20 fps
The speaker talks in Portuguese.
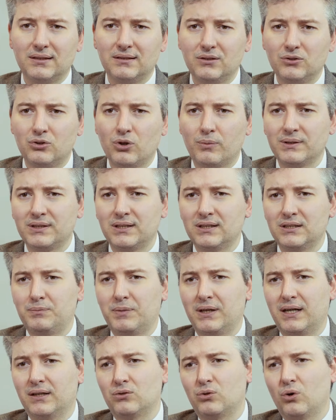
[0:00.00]
sintomas
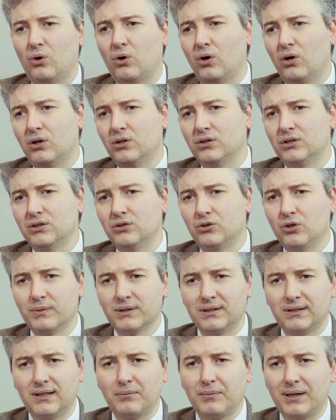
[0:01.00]
respiratórios,
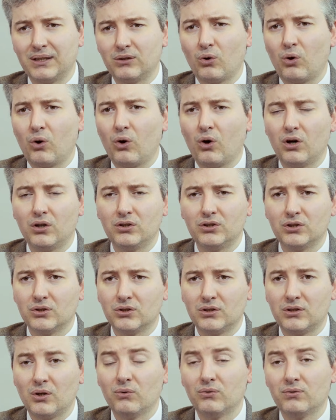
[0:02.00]
sintomas
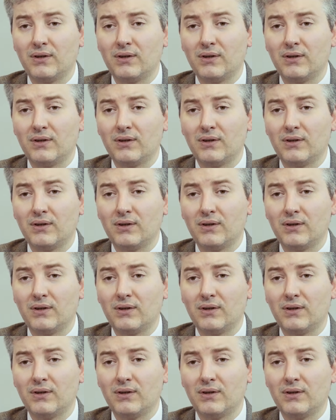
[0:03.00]
dermatológicos, são